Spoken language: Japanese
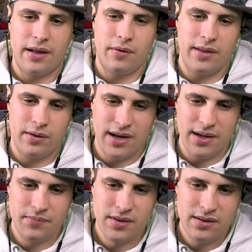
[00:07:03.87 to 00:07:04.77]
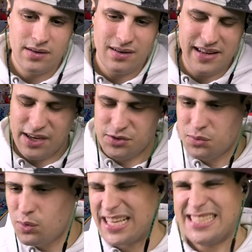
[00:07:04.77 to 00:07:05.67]
たくなるんだよな
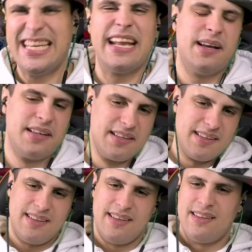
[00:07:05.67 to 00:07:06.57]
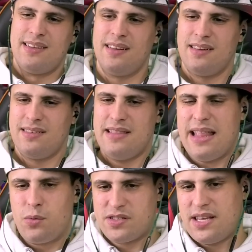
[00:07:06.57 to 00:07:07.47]
リアクションとか出してなな
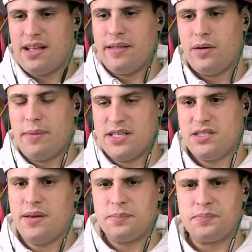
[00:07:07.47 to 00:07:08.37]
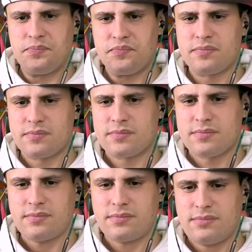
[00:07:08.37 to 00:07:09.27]
んだも好きなんだよなマジで自分が
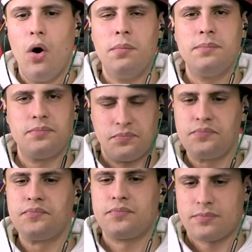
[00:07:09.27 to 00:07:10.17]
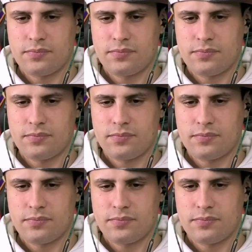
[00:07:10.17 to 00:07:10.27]
エースであ